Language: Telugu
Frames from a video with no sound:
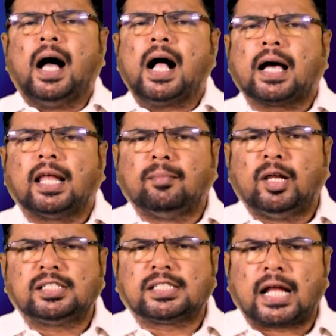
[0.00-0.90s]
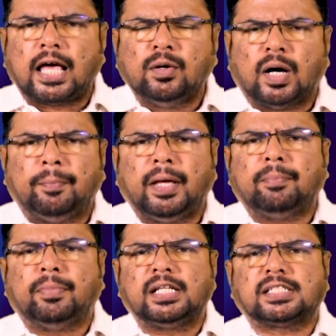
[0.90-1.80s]
ఆ కాలంలో ఇస్రాయలు
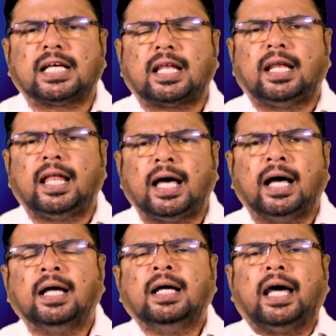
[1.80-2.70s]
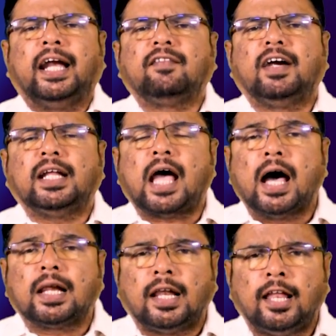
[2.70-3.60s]
అబీబ్ నిసాన్ నెల అనేటువంటి
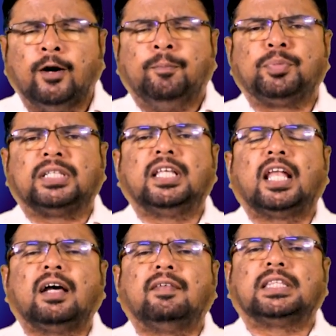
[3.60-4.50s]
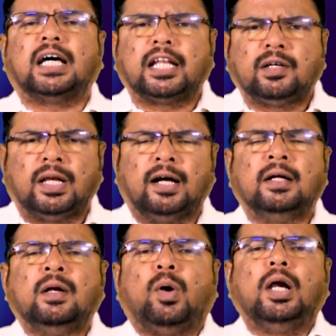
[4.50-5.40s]
ఆ నెలలో పద్నాలుగవ తారీఖున
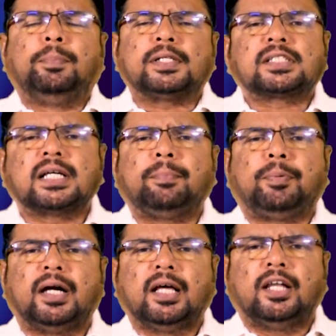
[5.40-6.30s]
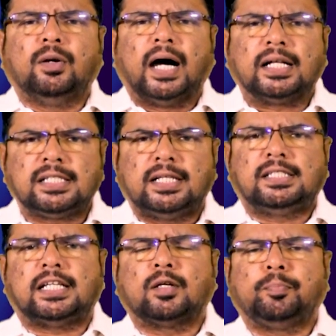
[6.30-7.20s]
వాళ్ళు పస్కా పండుగను
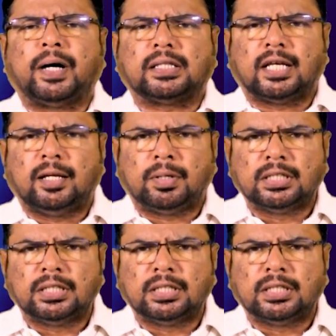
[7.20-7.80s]
ఆచరించారు పాత నిబంధన